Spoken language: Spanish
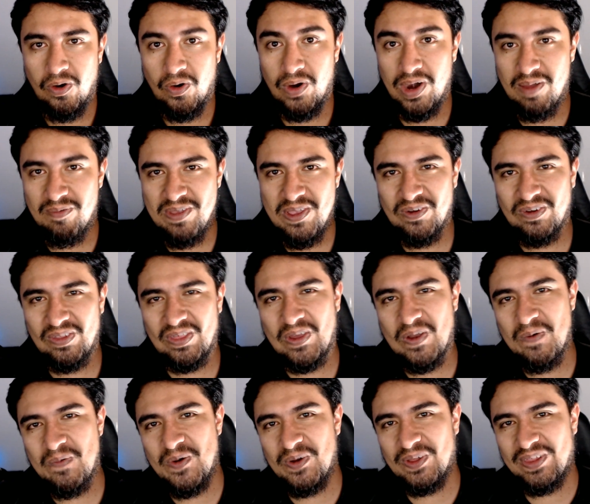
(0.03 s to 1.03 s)
Hola
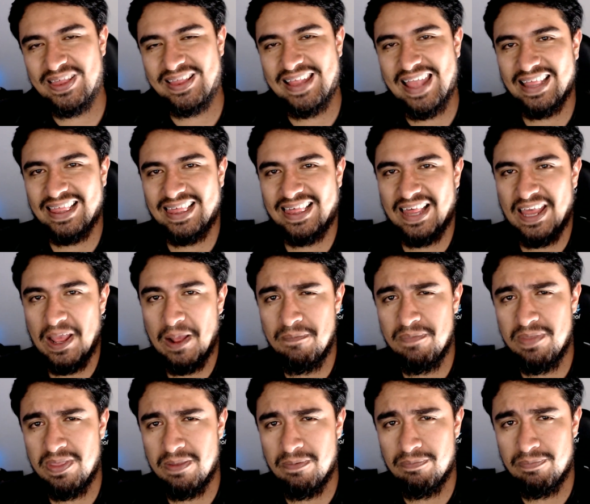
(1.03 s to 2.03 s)
amigos, ¿cómo están?
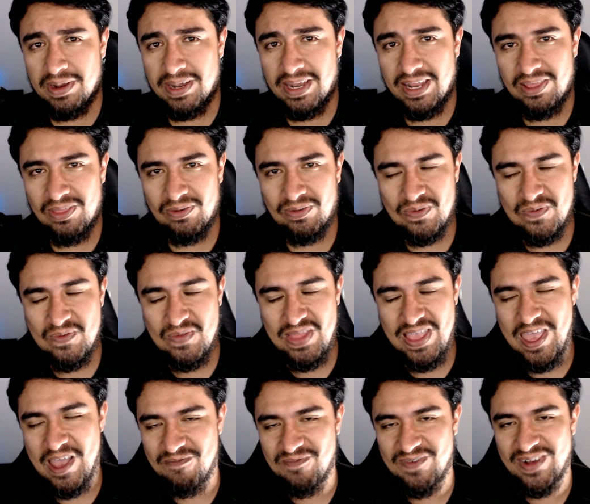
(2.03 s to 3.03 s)
Sean bienvenidos
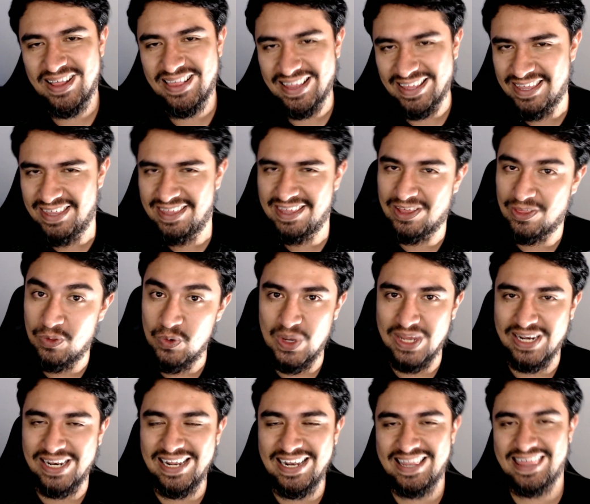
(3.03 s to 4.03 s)
un día más aquí a
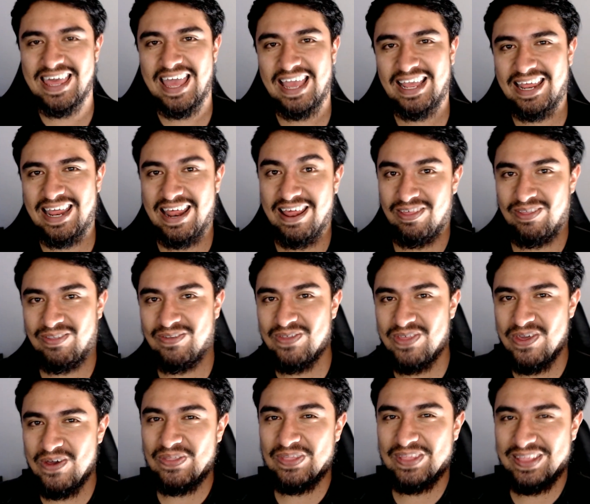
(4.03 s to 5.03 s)
su canal Jack
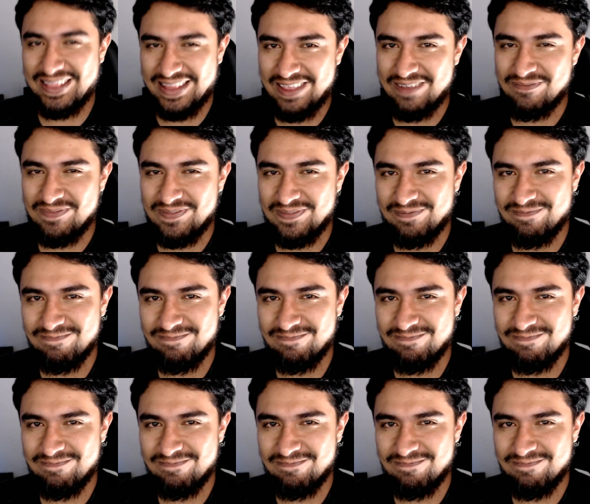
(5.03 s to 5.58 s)
Studio Team.